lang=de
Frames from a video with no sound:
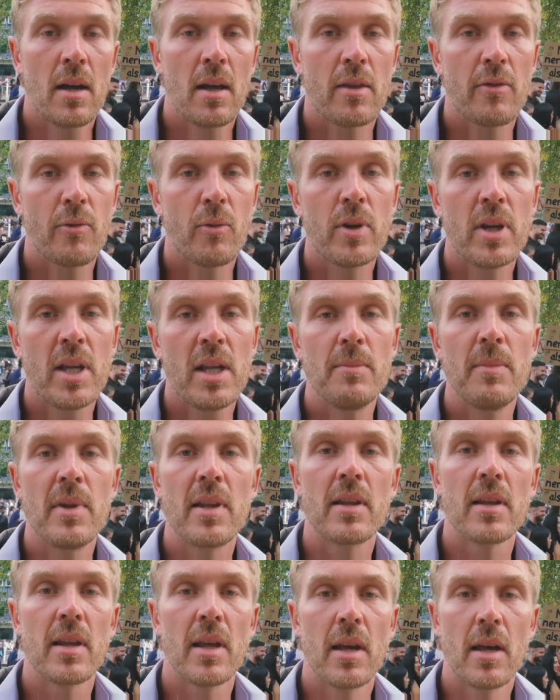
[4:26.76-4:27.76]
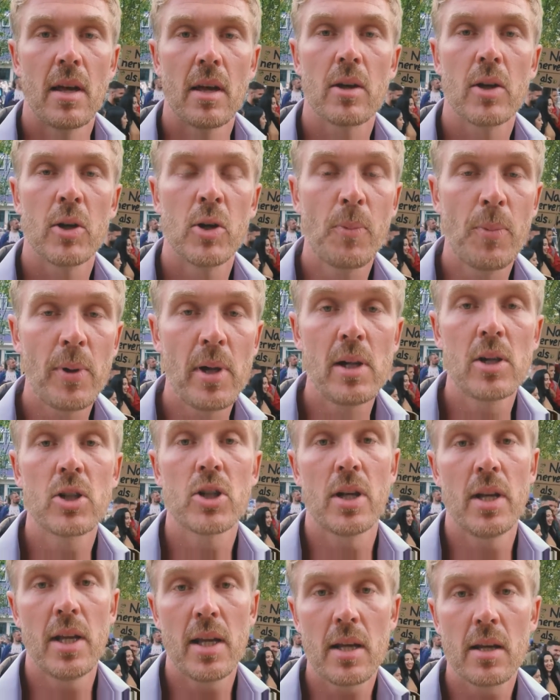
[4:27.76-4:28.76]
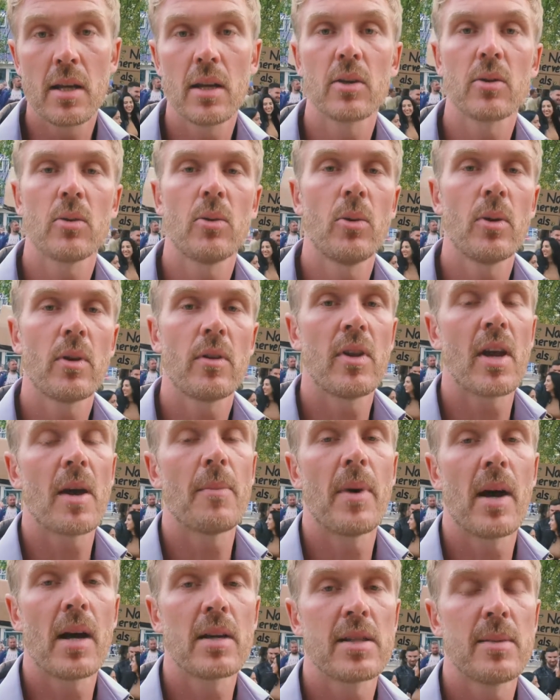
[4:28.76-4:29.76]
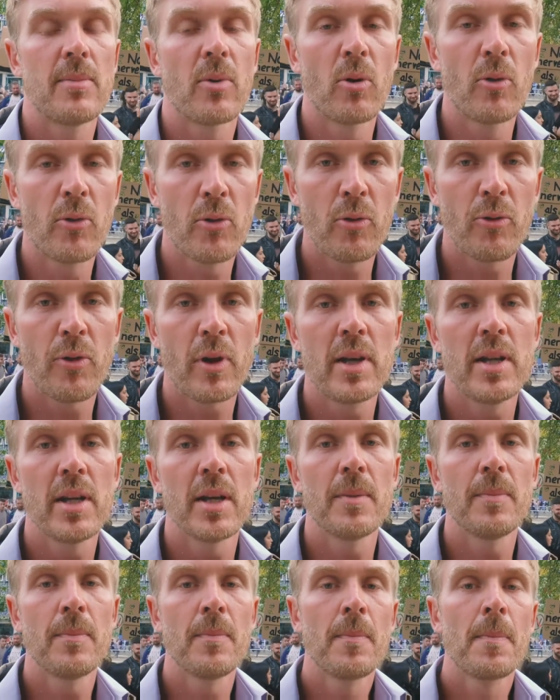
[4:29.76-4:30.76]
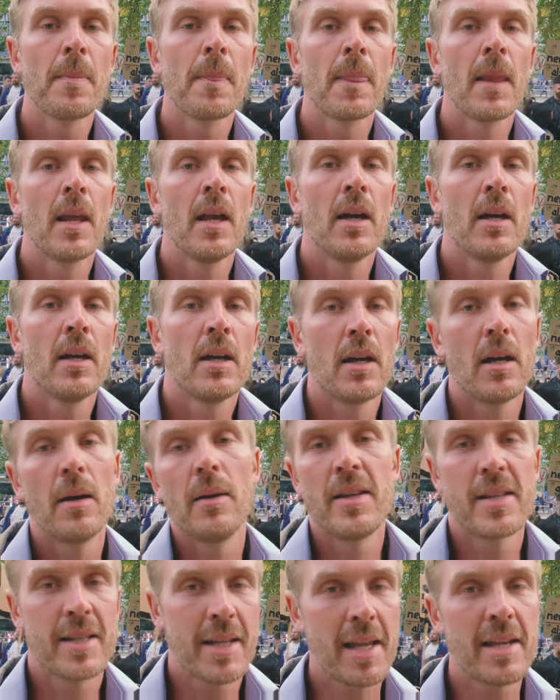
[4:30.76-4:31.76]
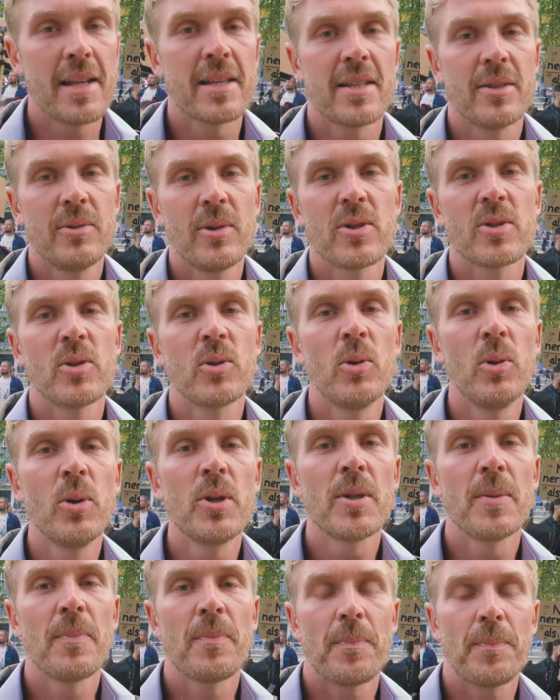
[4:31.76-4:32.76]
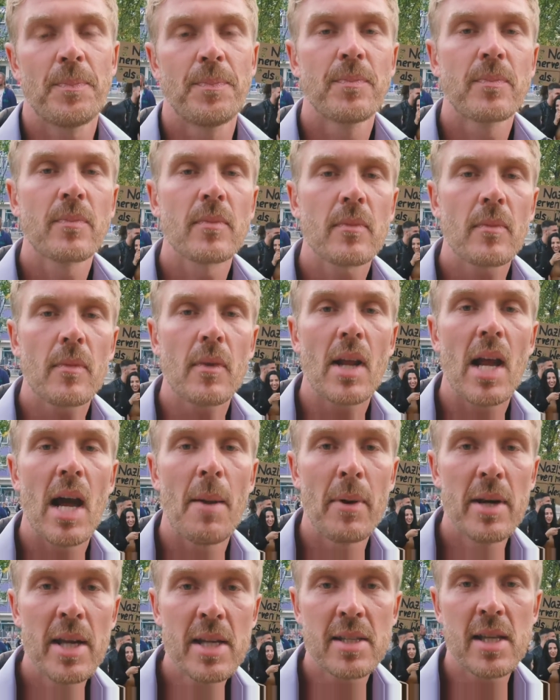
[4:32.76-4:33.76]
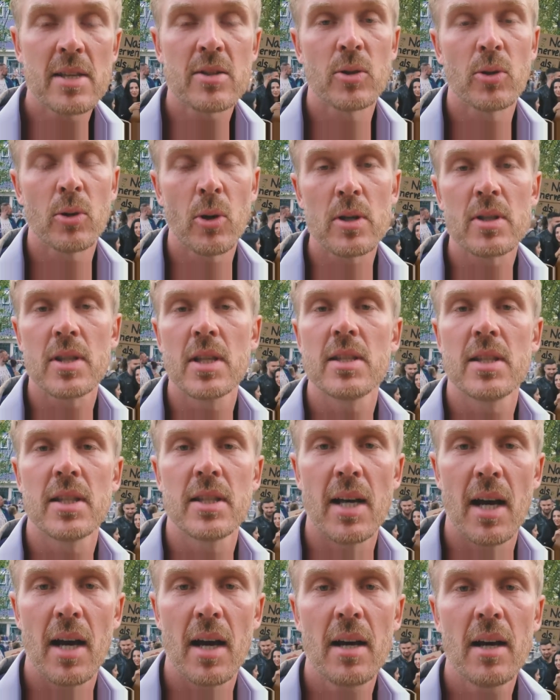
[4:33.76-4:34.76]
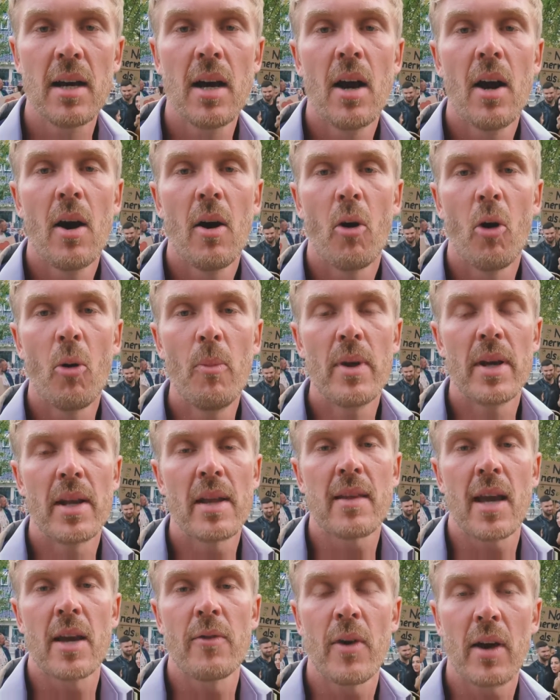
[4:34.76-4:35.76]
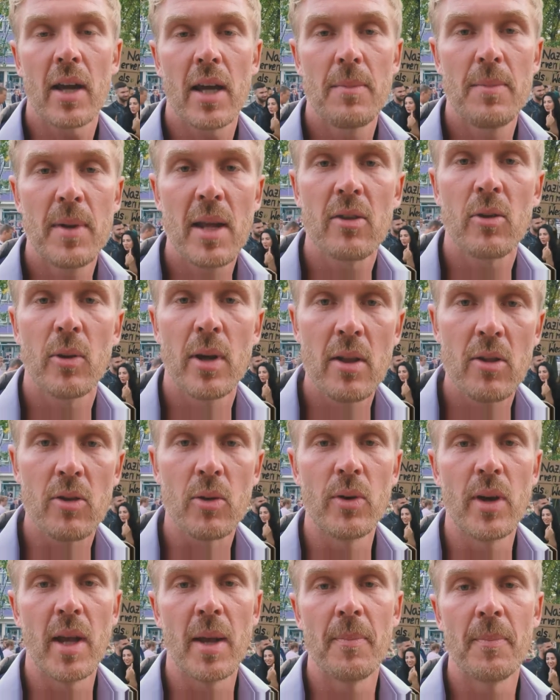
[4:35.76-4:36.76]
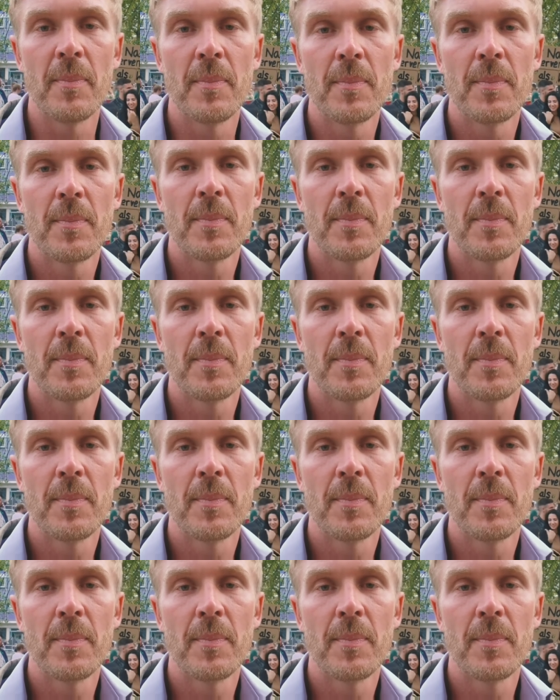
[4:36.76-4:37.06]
Es wurde ihnen mit äh, Knüppelschlägen gedroht. Sie haben Angst, ihren Beruf zu verlieren. Äh, ich kenne das ja nur zu gut. Aber nichtsdestotrotz sind sie da, um das einfach eben nicht so hinzunehmen.